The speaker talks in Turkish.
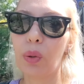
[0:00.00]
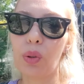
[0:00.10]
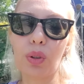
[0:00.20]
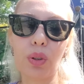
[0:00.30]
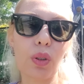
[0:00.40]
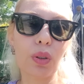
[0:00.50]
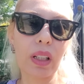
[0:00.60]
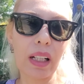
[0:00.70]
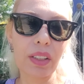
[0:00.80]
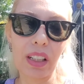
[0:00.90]
2-3 gün orada
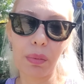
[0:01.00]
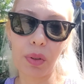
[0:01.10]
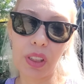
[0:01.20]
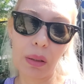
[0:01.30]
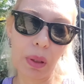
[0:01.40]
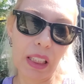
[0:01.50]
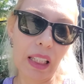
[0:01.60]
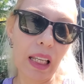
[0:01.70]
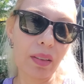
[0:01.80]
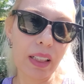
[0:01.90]
kalacakmış. Tabii ki
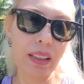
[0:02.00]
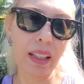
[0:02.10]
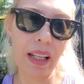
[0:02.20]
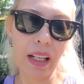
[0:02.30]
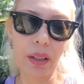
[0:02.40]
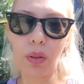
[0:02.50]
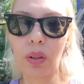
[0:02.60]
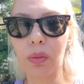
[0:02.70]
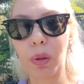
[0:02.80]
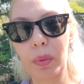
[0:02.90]
evlerinde yer yok.
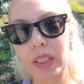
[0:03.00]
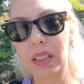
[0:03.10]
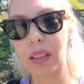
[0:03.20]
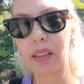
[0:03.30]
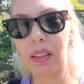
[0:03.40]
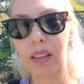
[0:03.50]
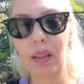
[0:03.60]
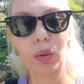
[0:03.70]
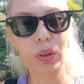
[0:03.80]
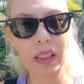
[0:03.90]
Babası
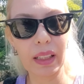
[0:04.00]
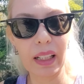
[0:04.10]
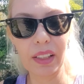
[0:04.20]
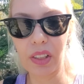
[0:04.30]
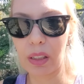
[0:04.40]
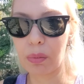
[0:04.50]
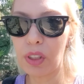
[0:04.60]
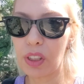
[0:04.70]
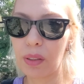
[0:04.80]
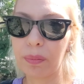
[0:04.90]
e, otelde kalacakmış.